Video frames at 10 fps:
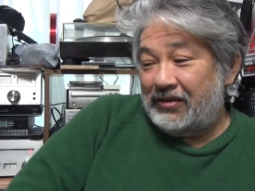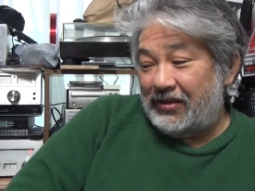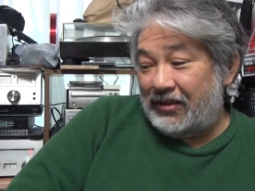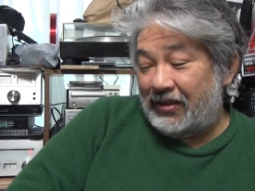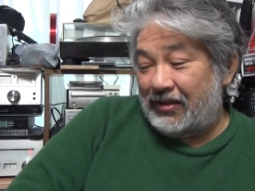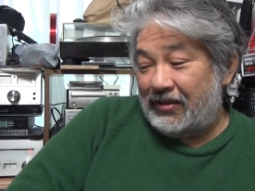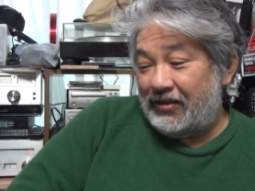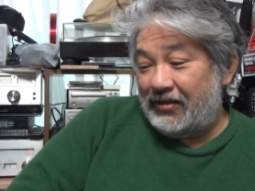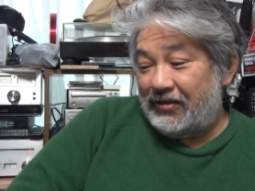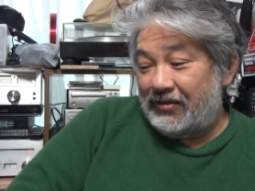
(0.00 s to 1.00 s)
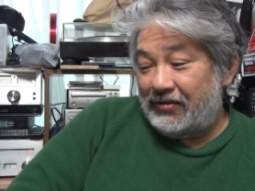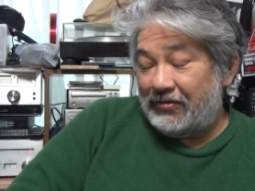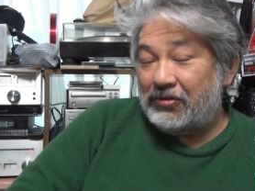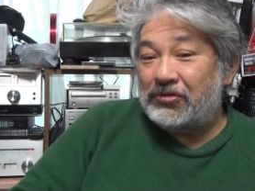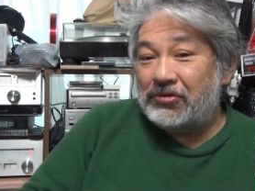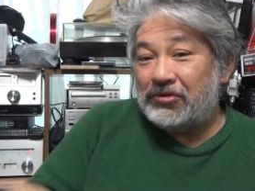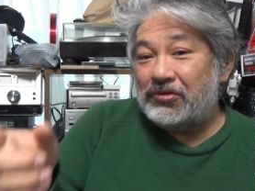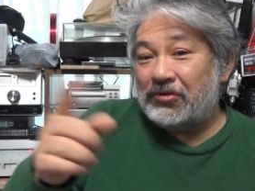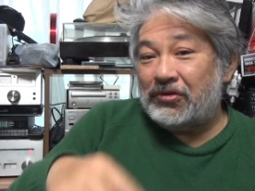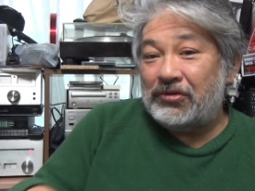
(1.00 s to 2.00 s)
ええー。ほんとちょっ
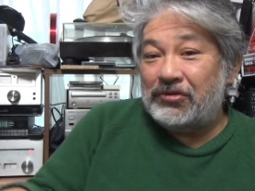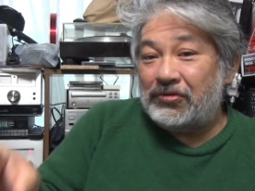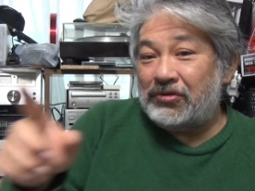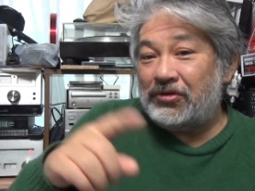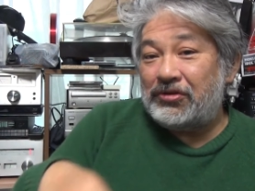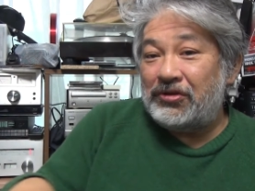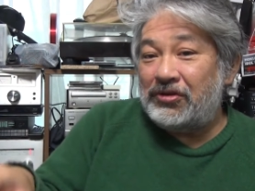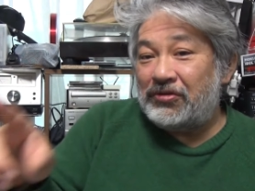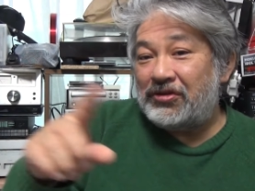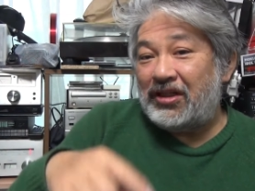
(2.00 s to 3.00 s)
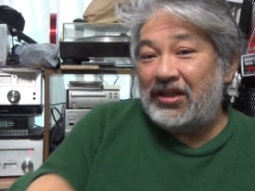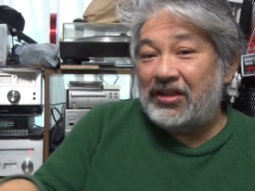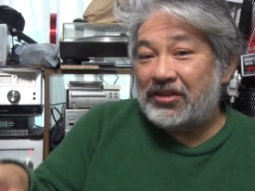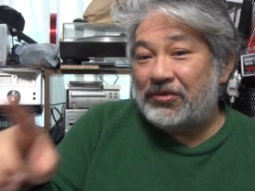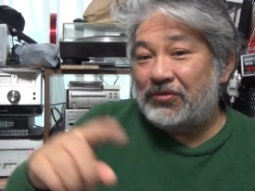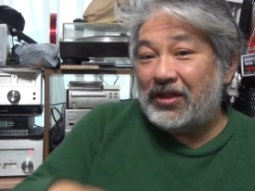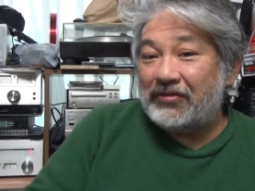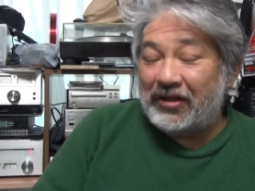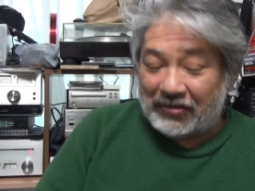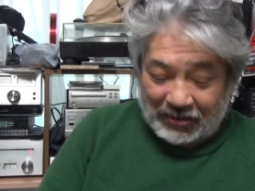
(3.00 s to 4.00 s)
とちょい年の離れた兄弟
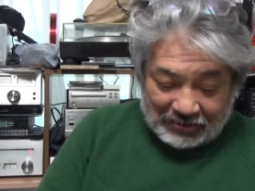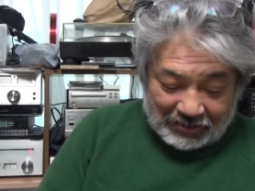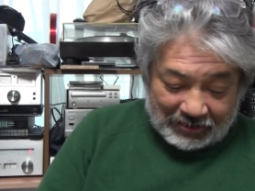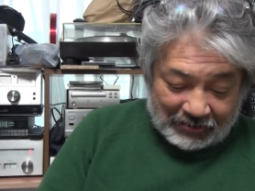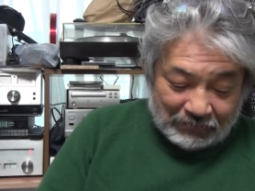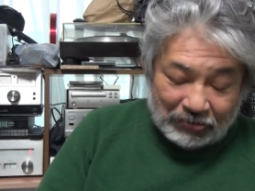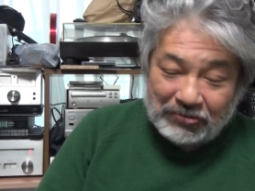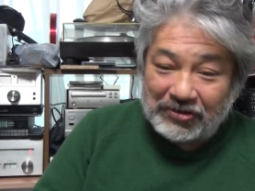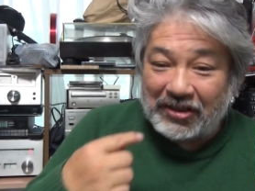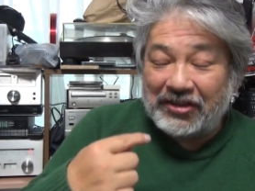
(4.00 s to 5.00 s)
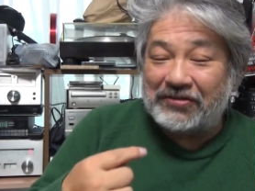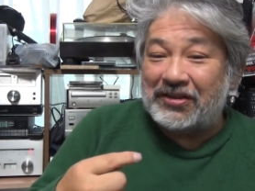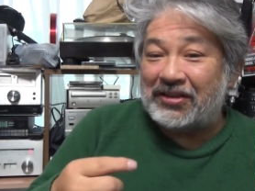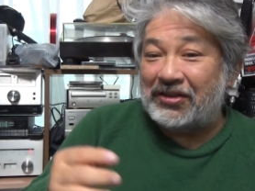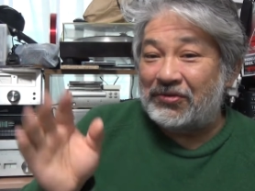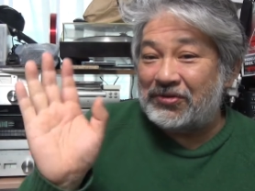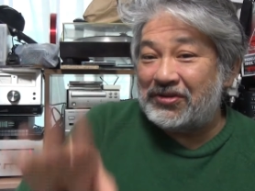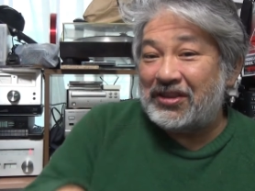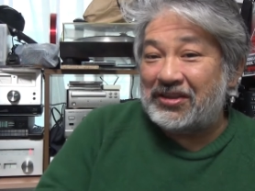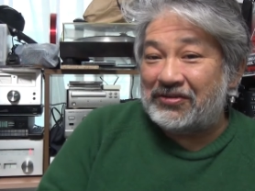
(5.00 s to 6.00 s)
ぐらいの感じなんで、僕できるんだったら63
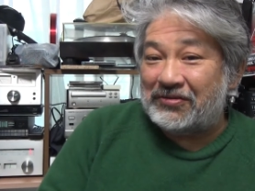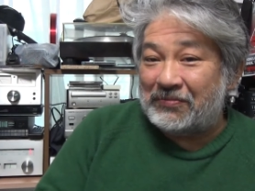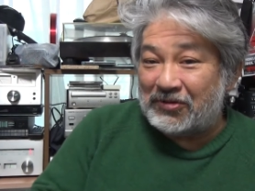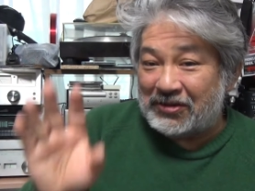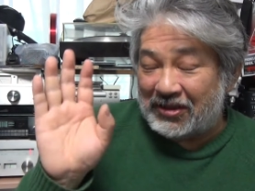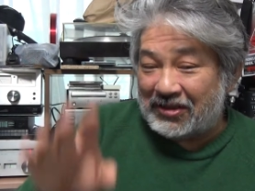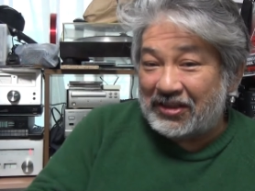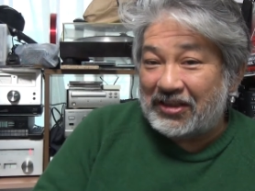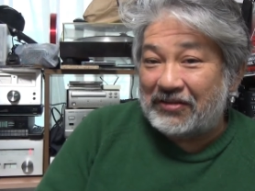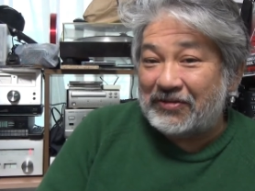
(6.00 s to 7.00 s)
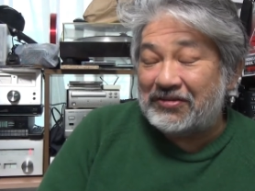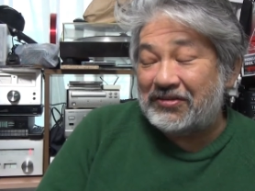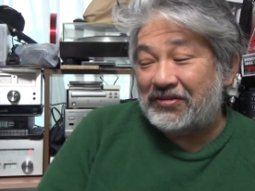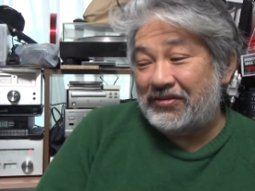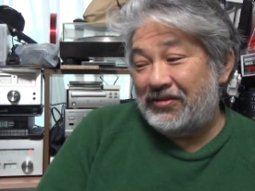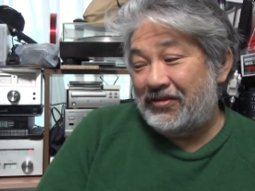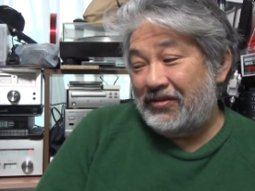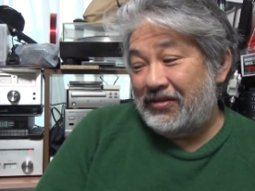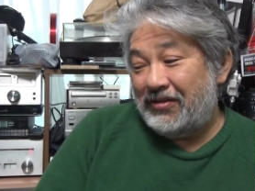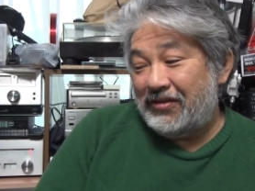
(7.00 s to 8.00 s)
歳なんで、もう絶対できますよ。
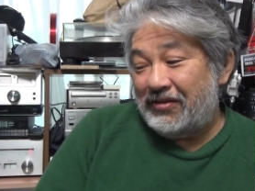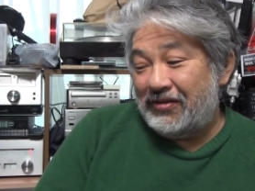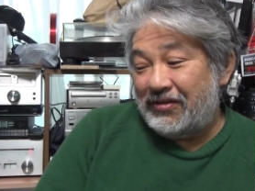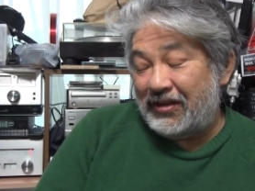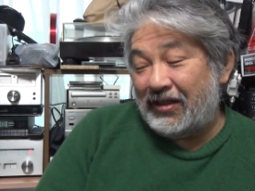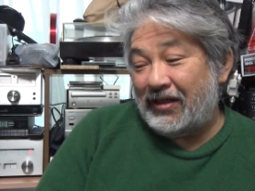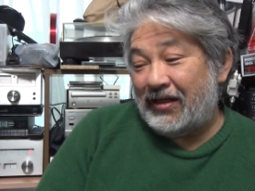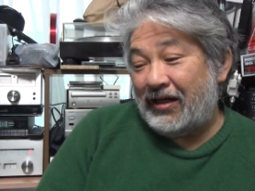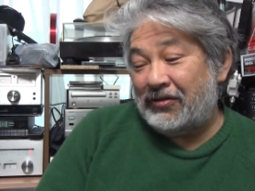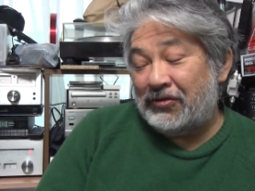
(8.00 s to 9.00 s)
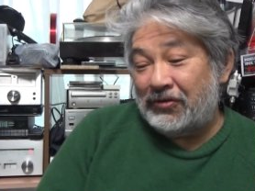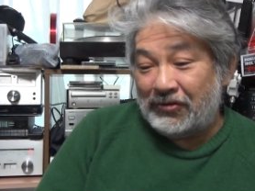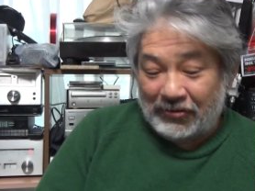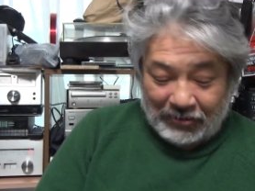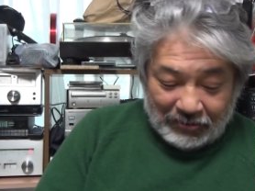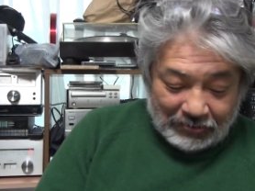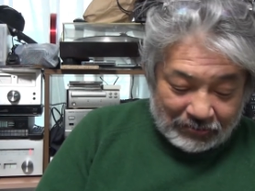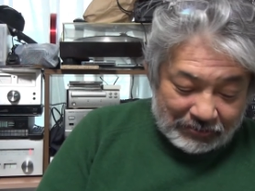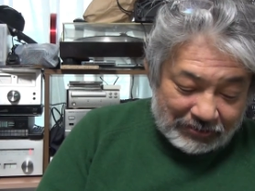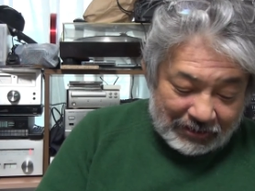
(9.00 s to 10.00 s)
で、あの、
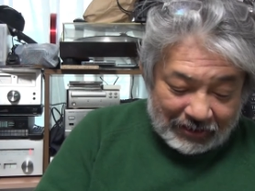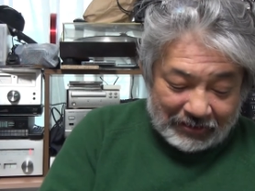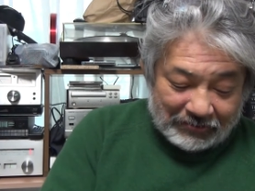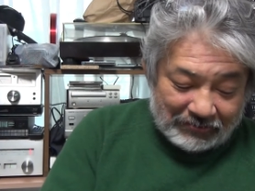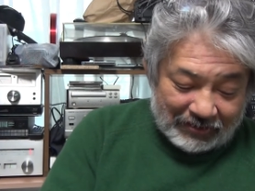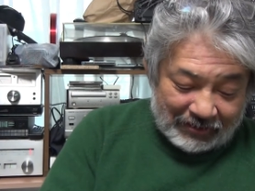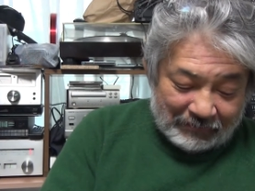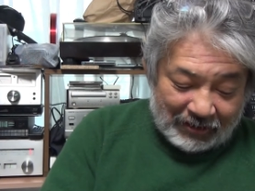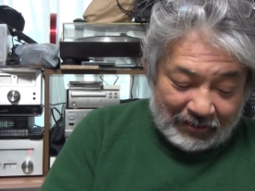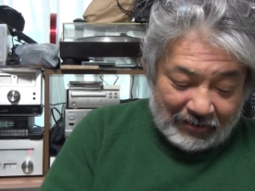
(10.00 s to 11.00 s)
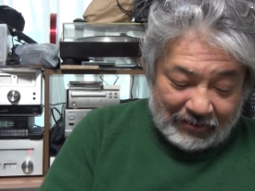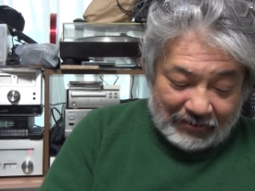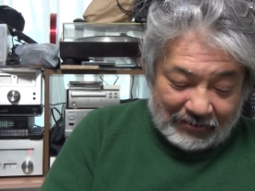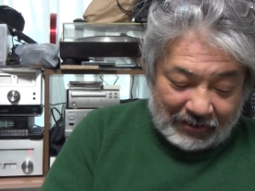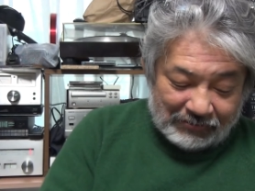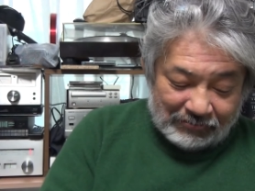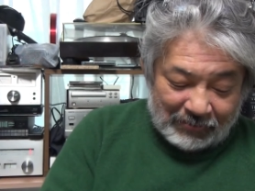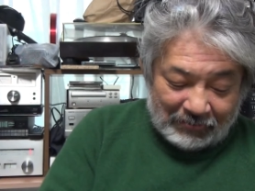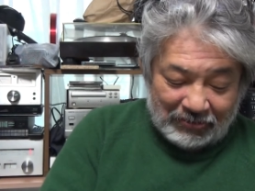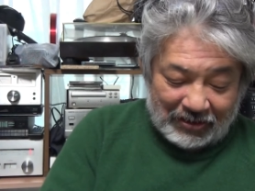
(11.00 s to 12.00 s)
63ってことはね、まあ、多分
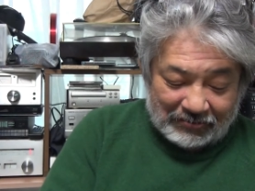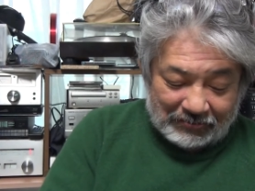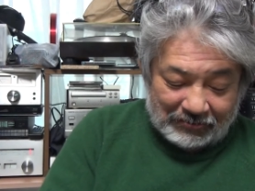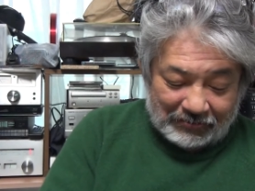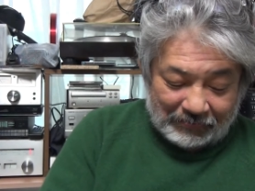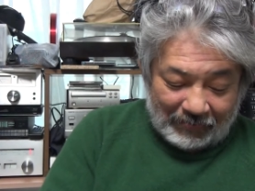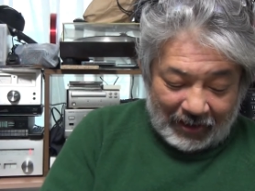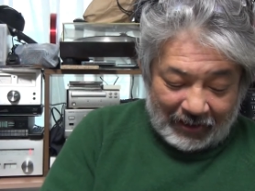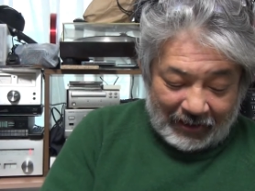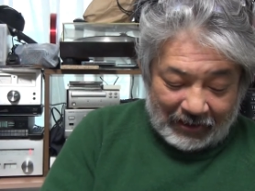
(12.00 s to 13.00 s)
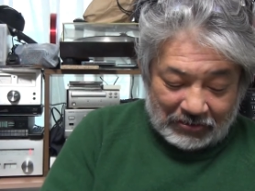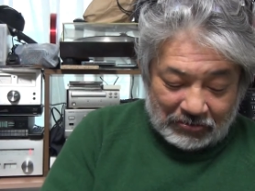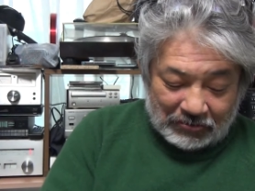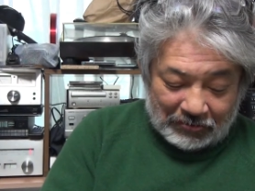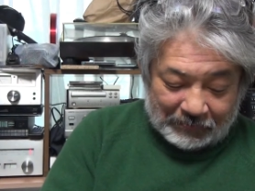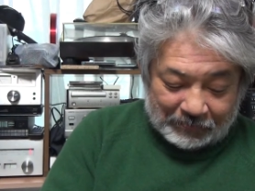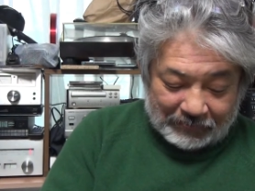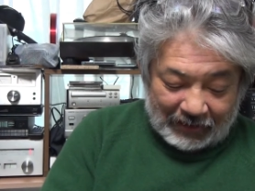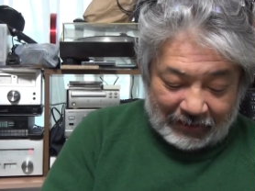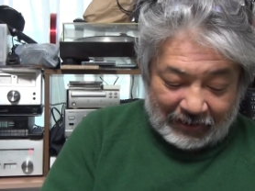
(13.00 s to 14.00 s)
間もなく、えー、っと、
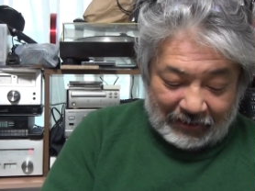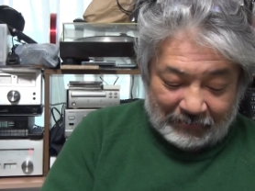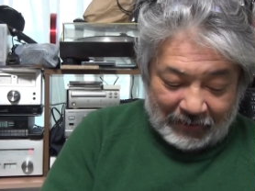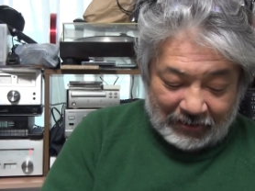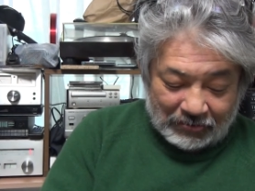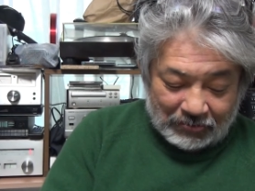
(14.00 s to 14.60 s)
なんだ、まあ、